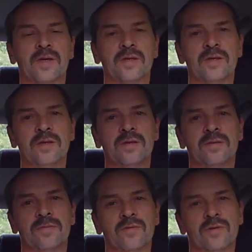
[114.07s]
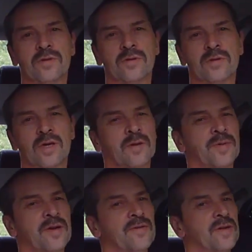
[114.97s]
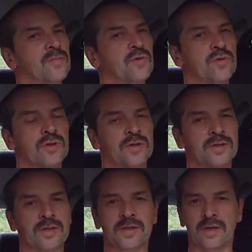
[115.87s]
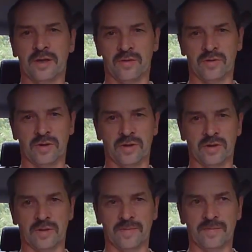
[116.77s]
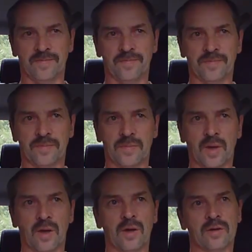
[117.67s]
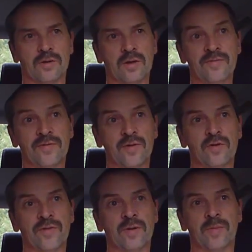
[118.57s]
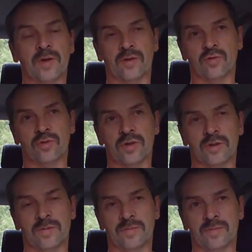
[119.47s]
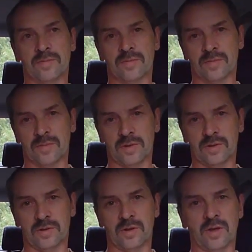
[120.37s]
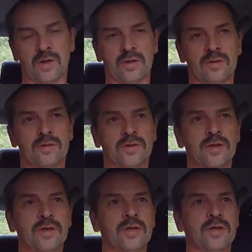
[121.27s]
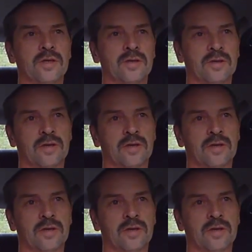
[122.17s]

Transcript: И вот, э, как правило, многие здесь теряют деньги. Да, в свое время я тоже терял деньги,